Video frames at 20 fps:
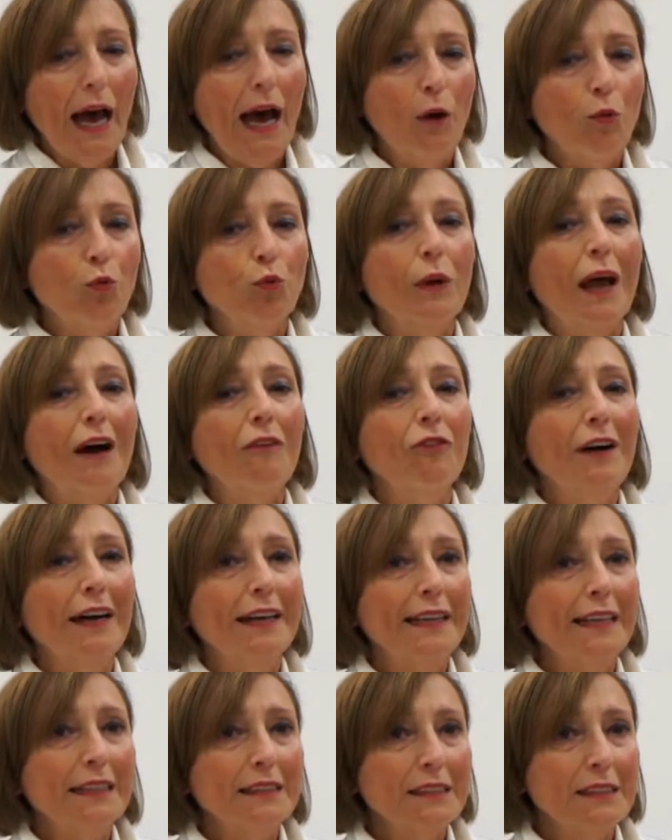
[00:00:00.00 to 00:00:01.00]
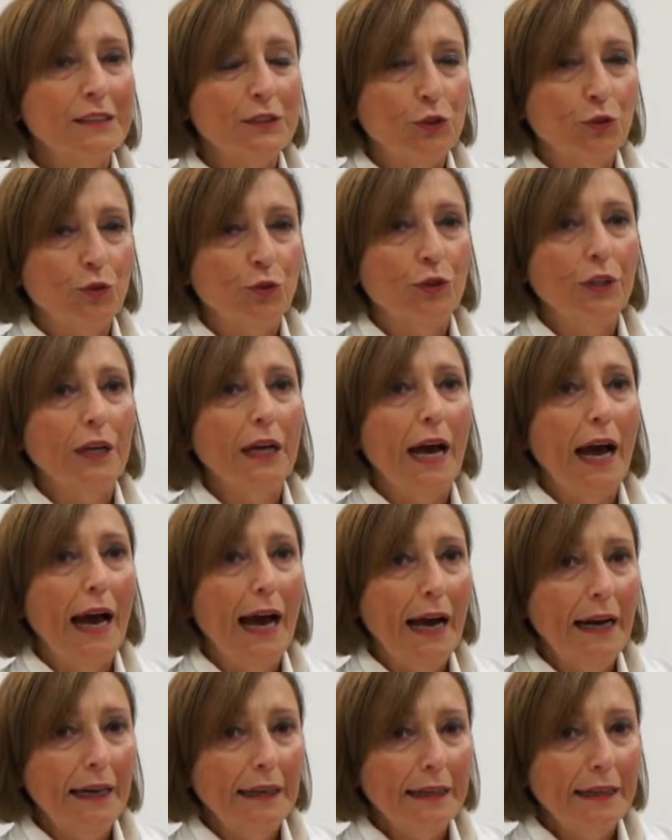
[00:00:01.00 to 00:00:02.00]
a una variazione
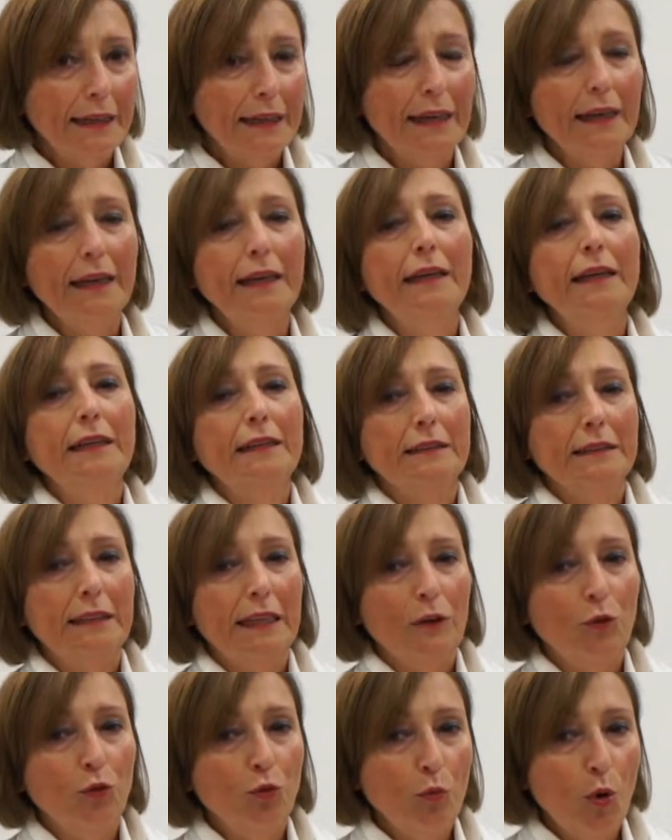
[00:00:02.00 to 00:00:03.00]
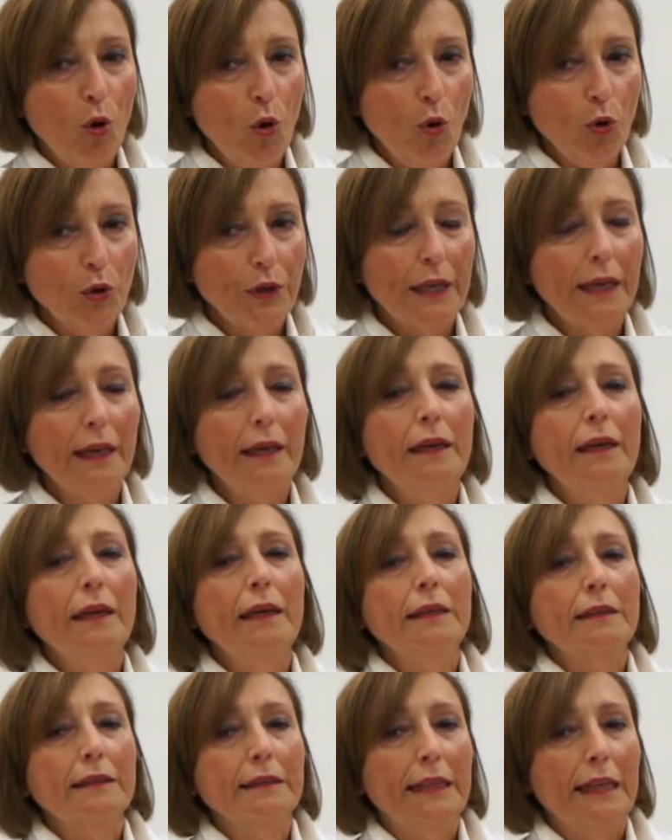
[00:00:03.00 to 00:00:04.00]
anche
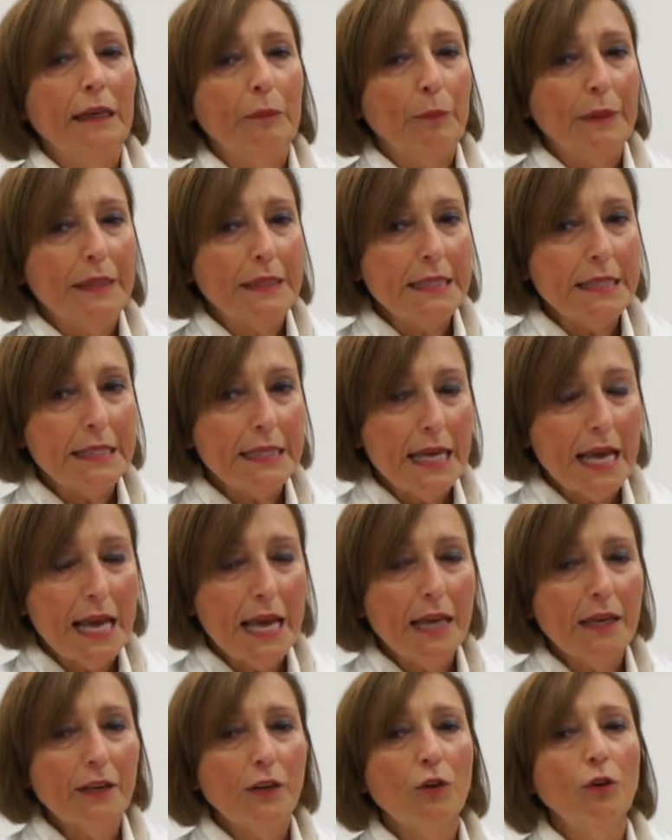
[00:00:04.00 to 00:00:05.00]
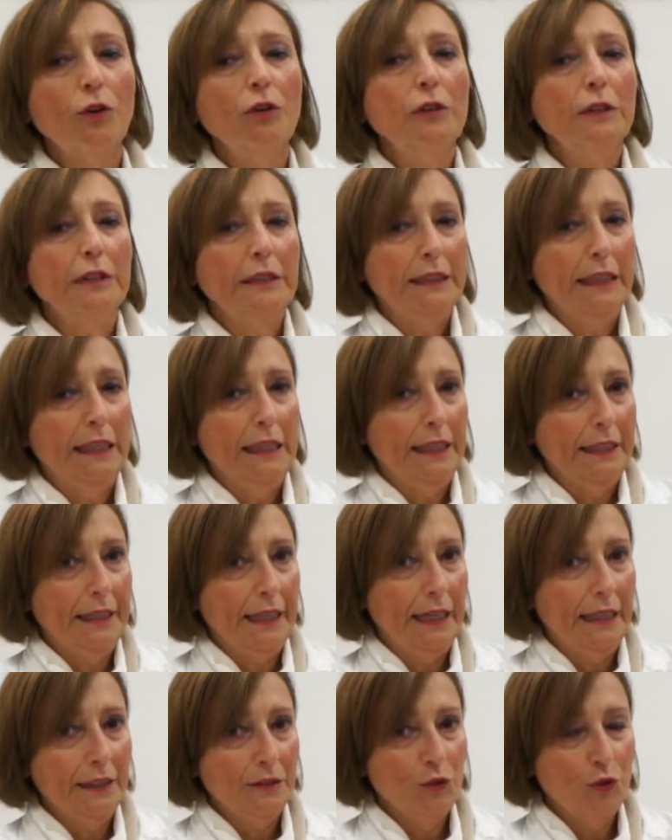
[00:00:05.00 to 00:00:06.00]
dell'umore, del pensiero e delle
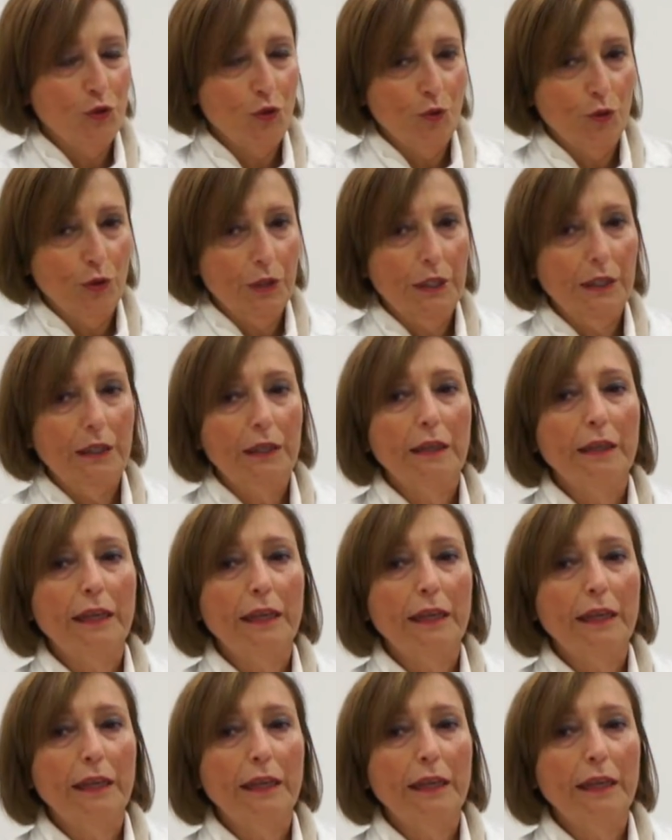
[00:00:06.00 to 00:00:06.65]
relazioni.